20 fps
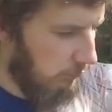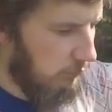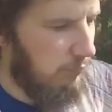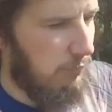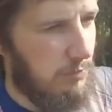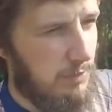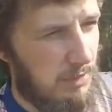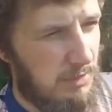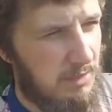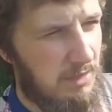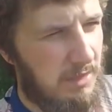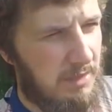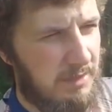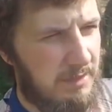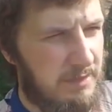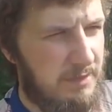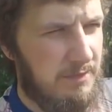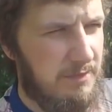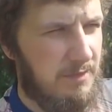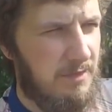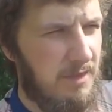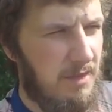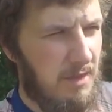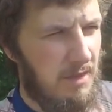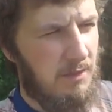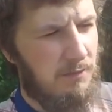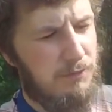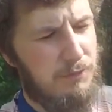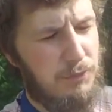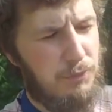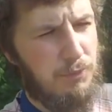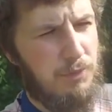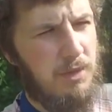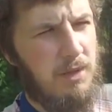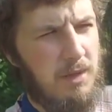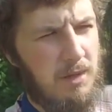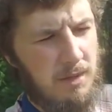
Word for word: что вот одна роится, вдруг